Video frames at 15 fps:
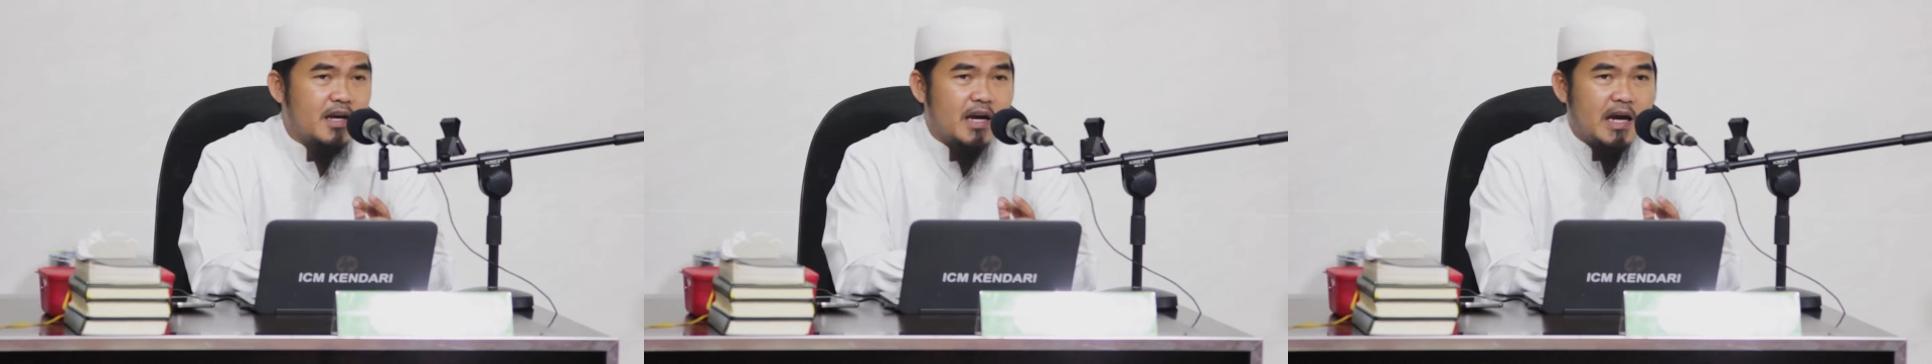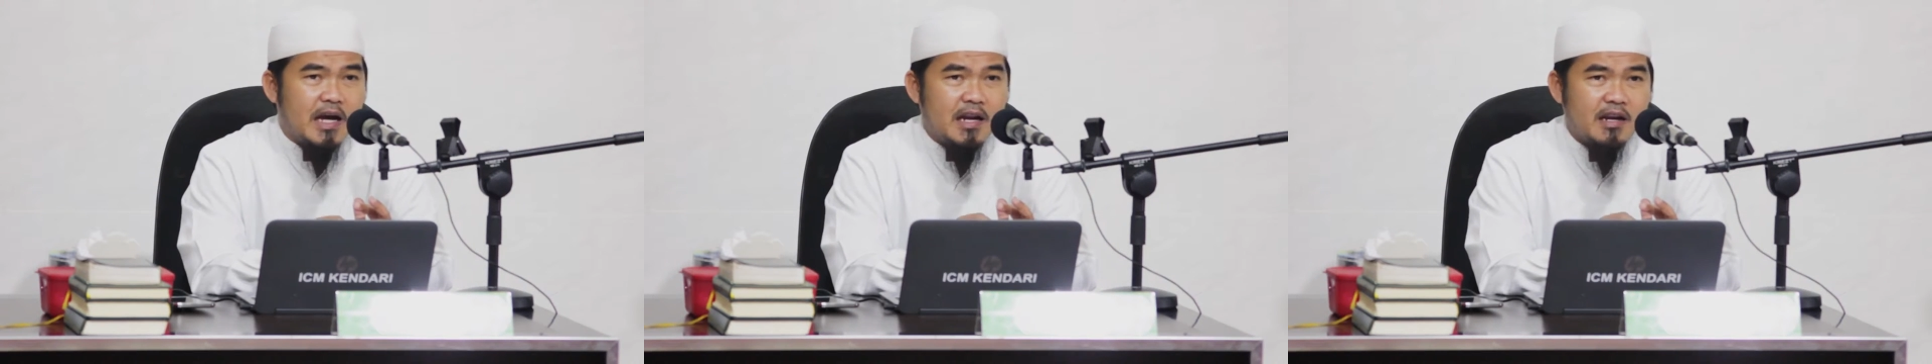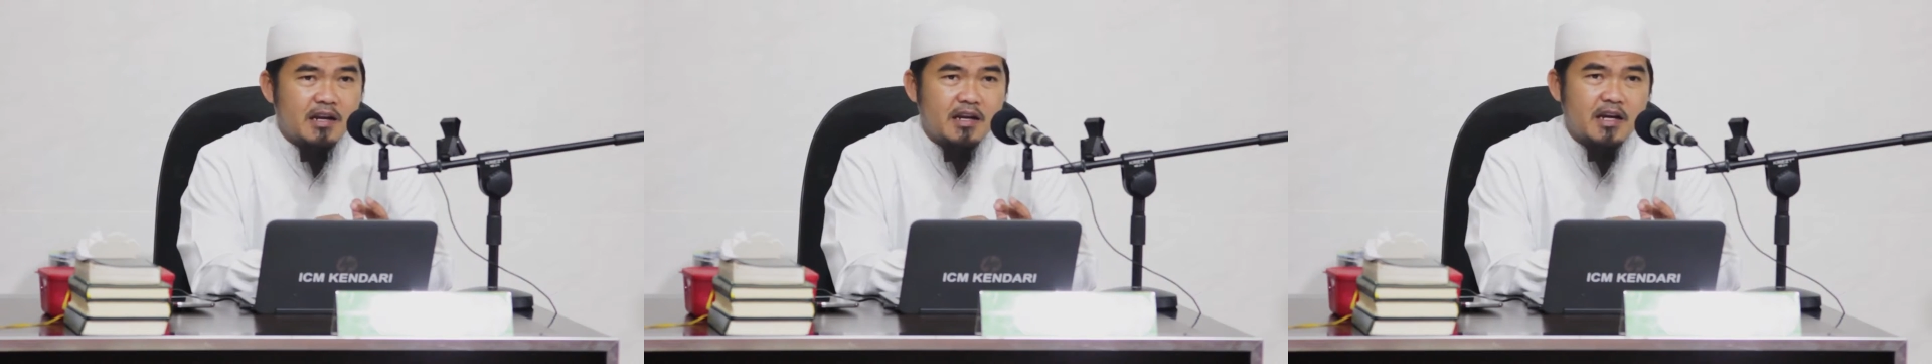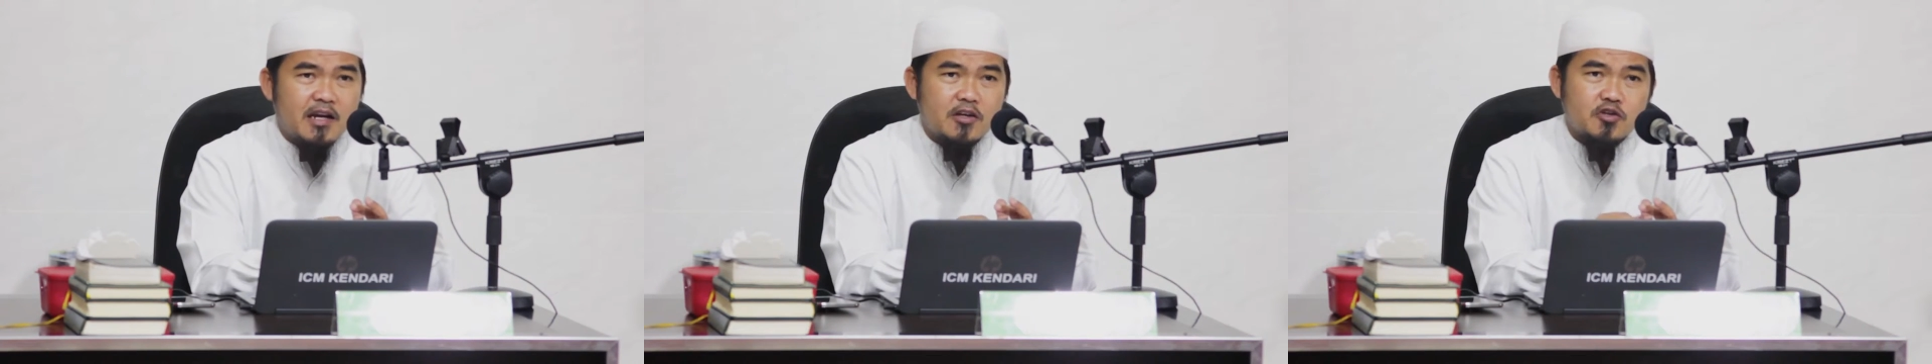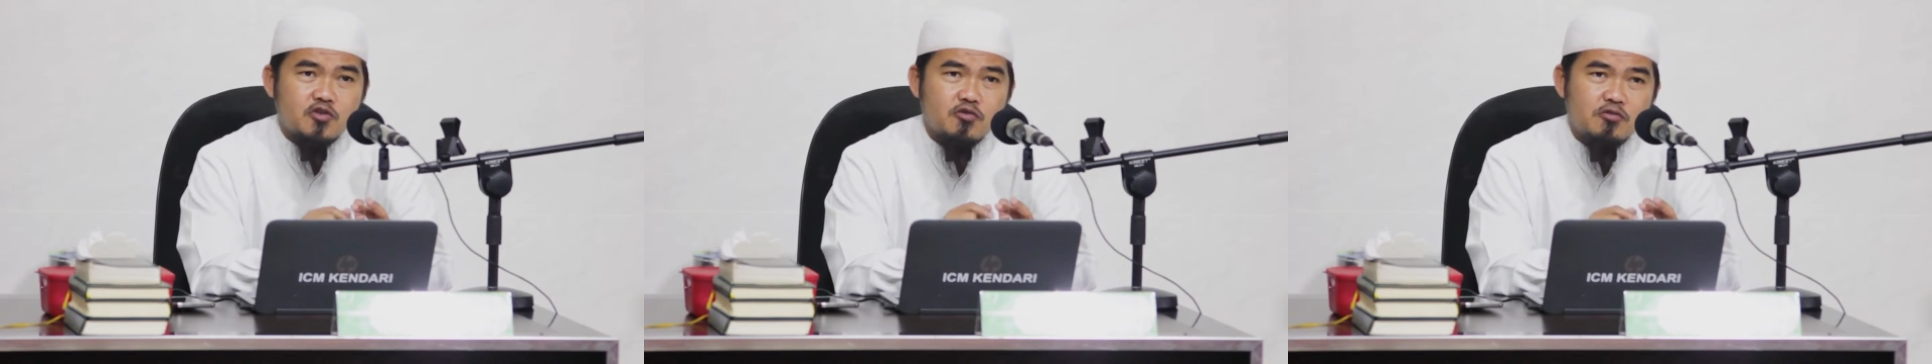
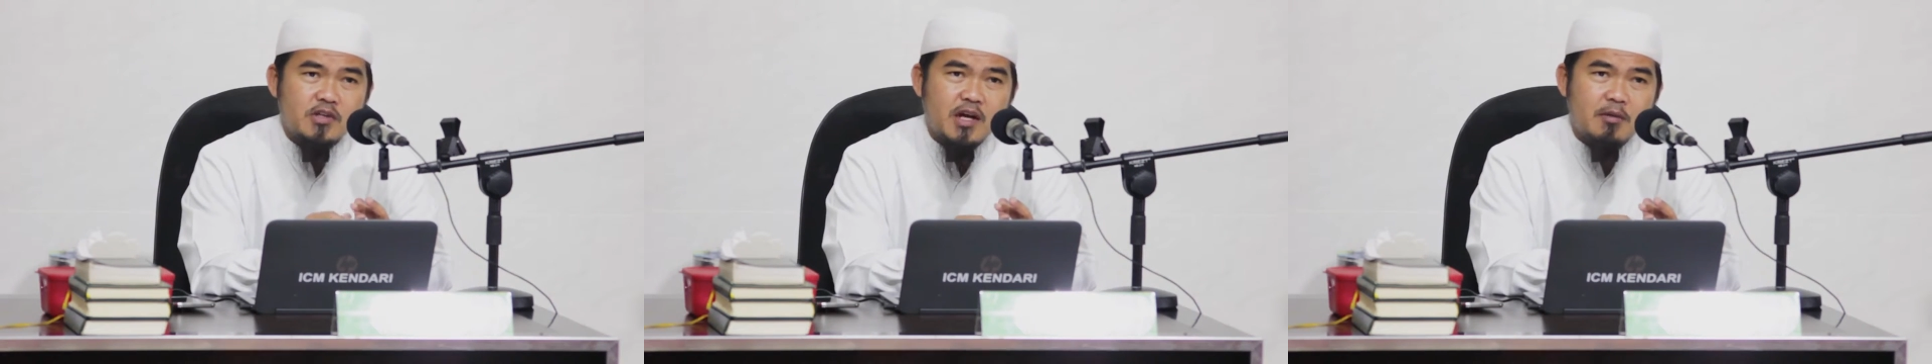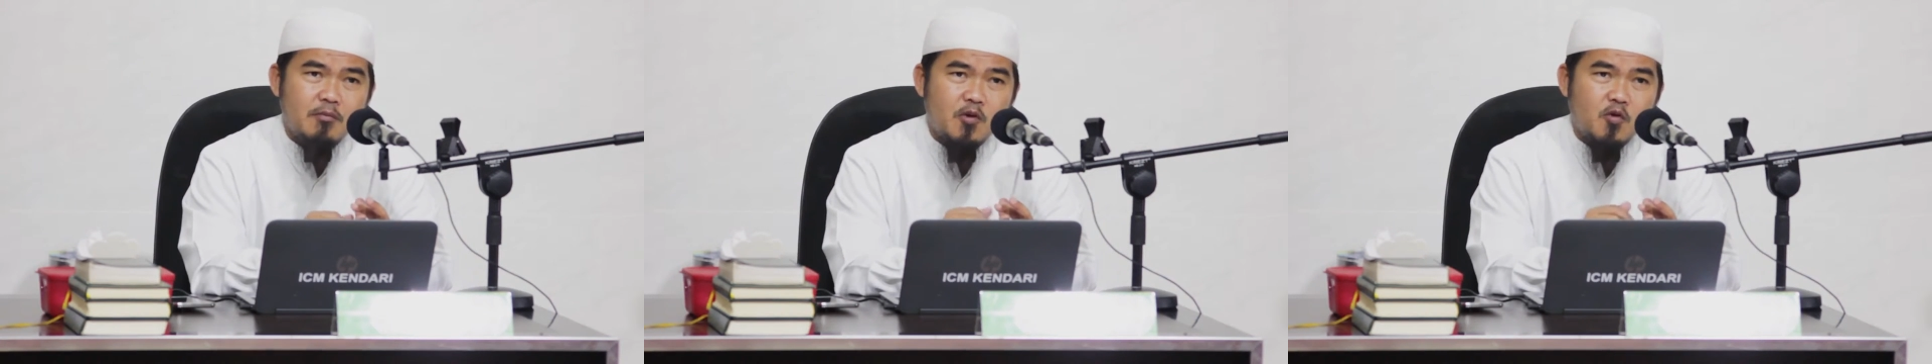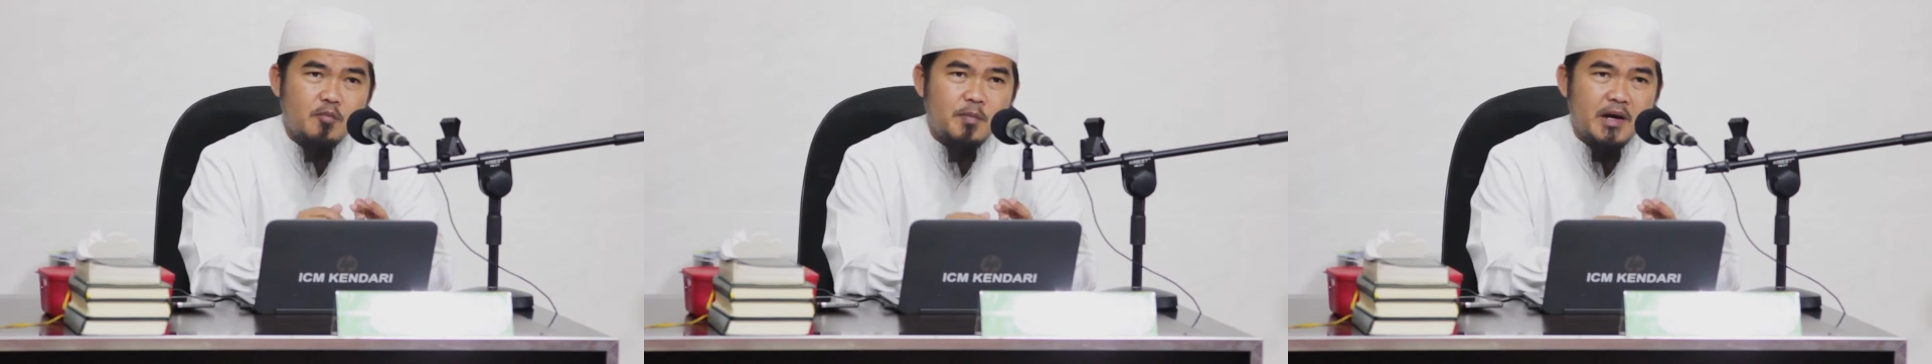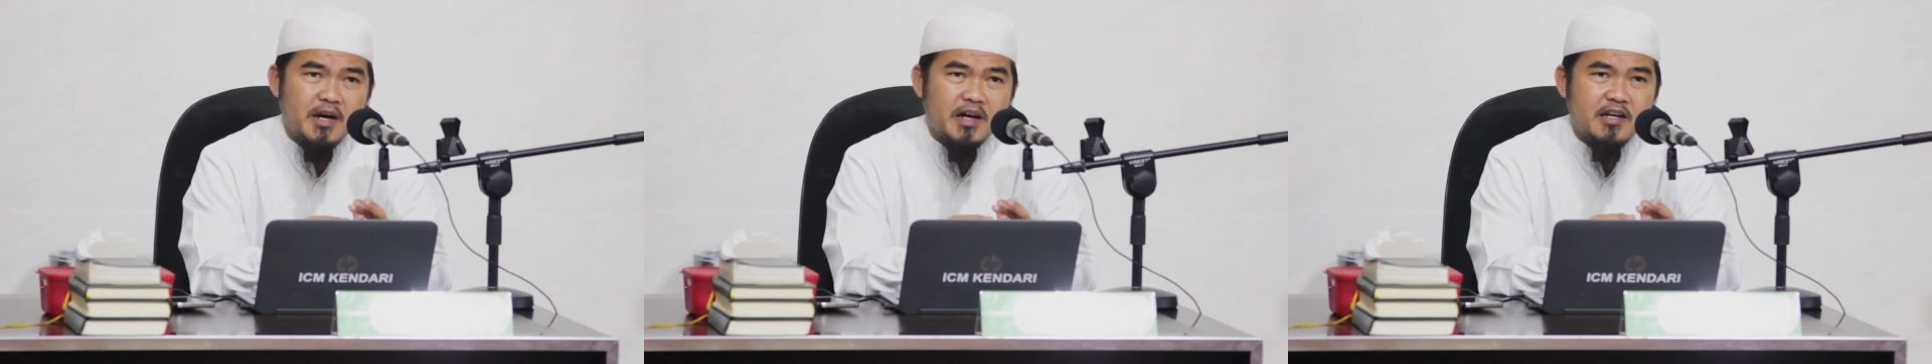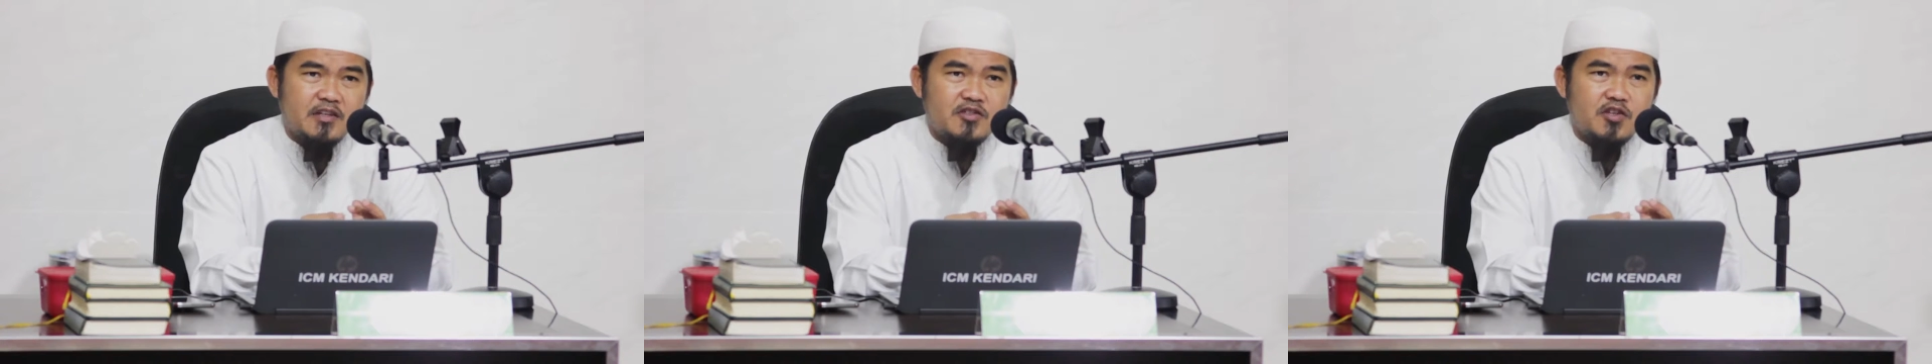karena sudah
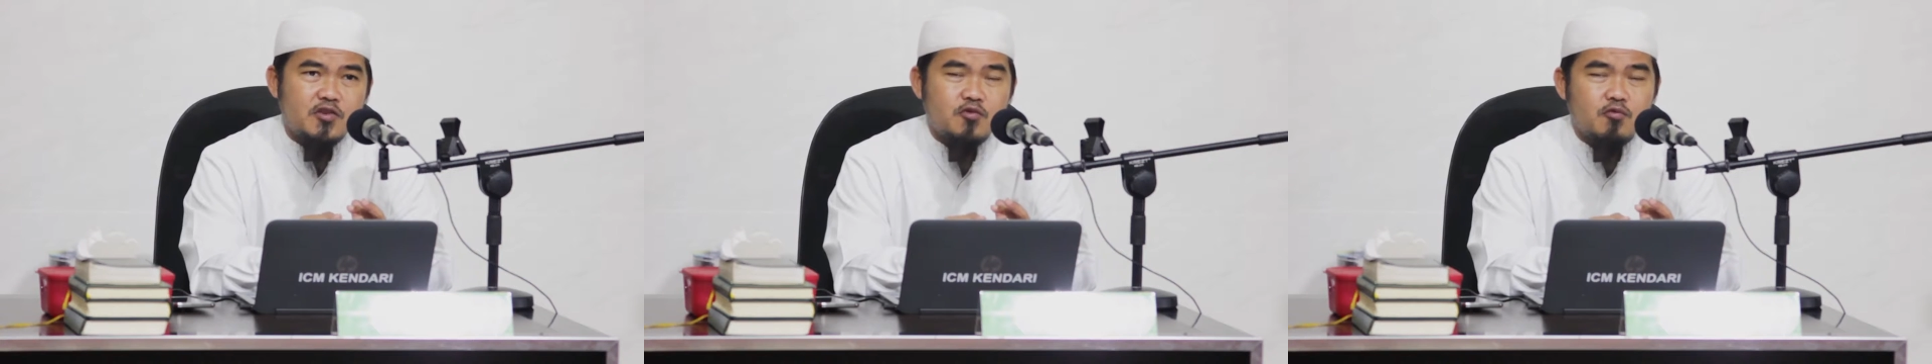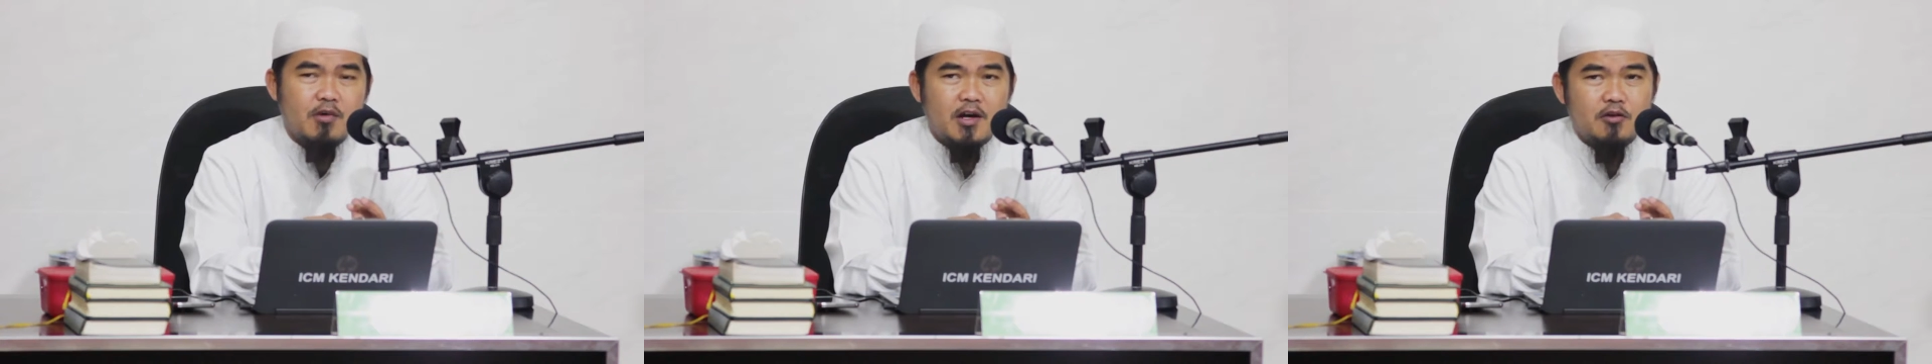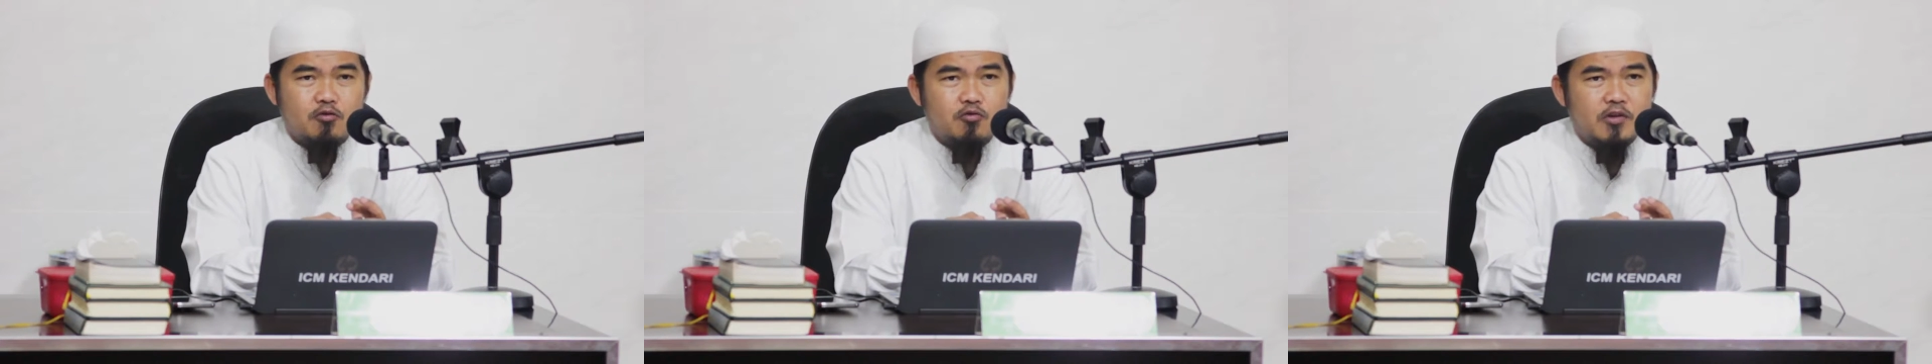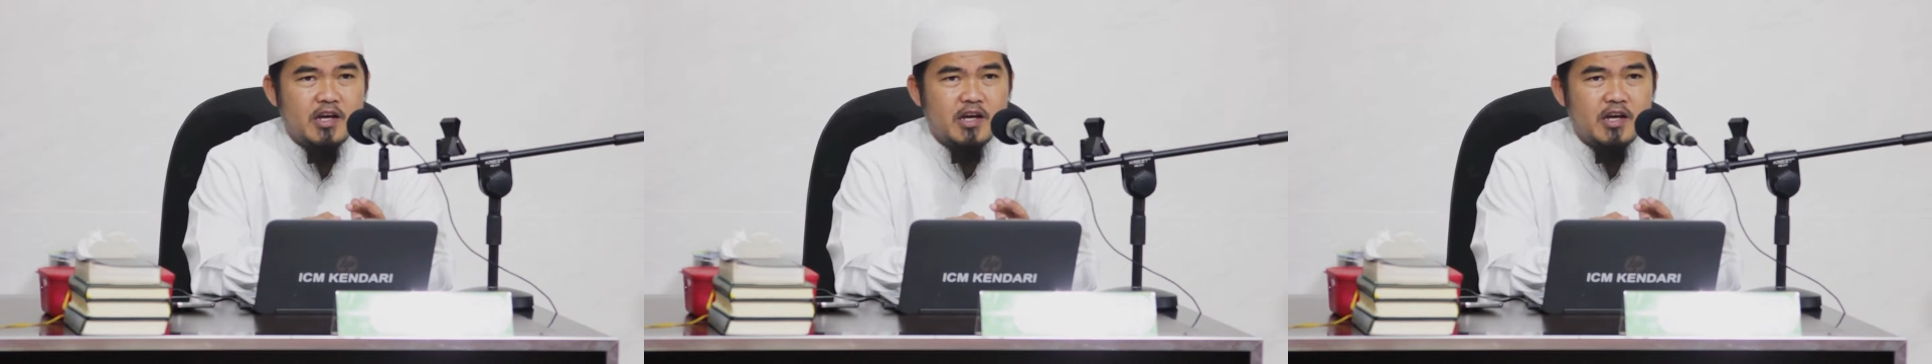merupakan sesuatu